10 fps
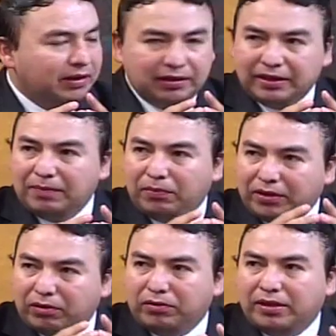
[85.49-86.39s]
del
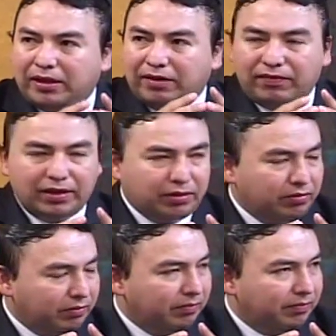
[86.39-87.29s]
Poder Judicial de la
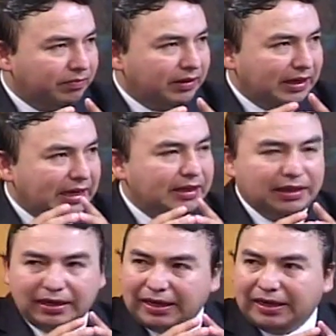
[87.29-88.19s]
Federación. Es
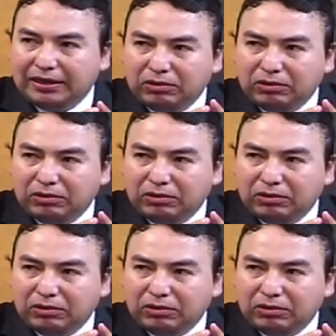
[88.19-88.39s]
el, que